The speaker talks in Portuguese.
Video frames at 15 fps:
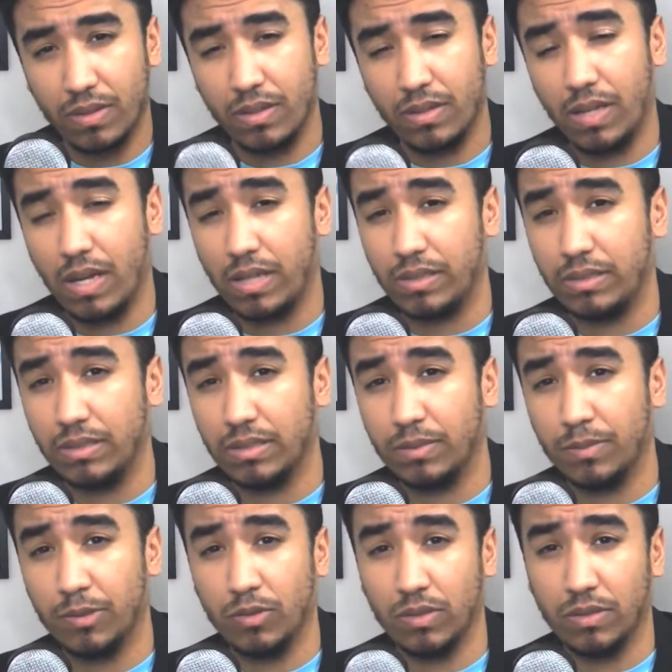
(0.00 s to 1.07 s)
quer que
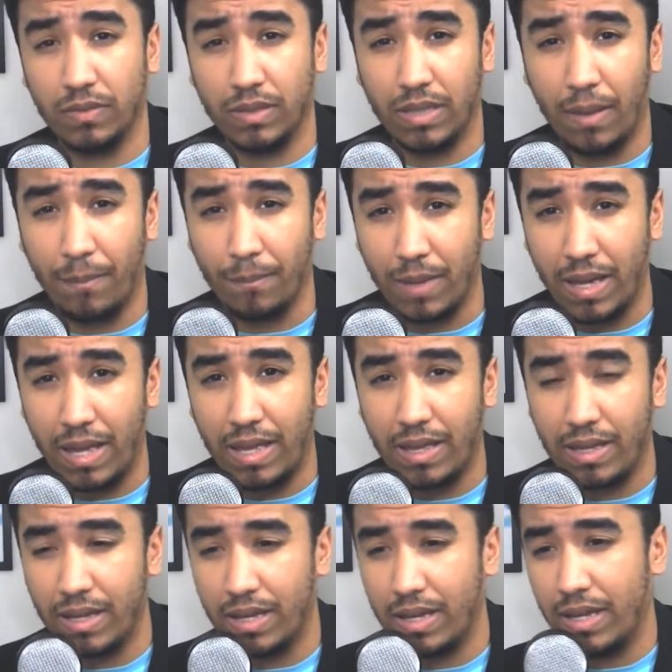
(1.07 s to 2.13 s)
as pessoas fiquem
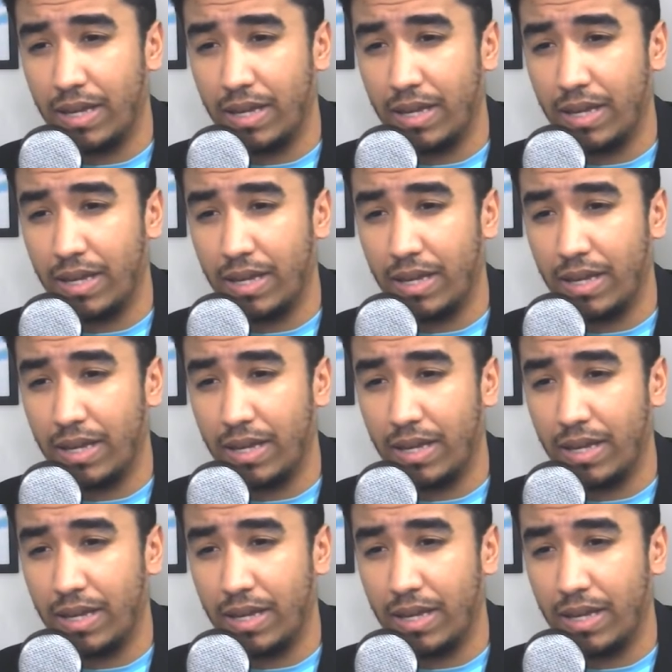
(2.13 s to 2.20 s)
bem.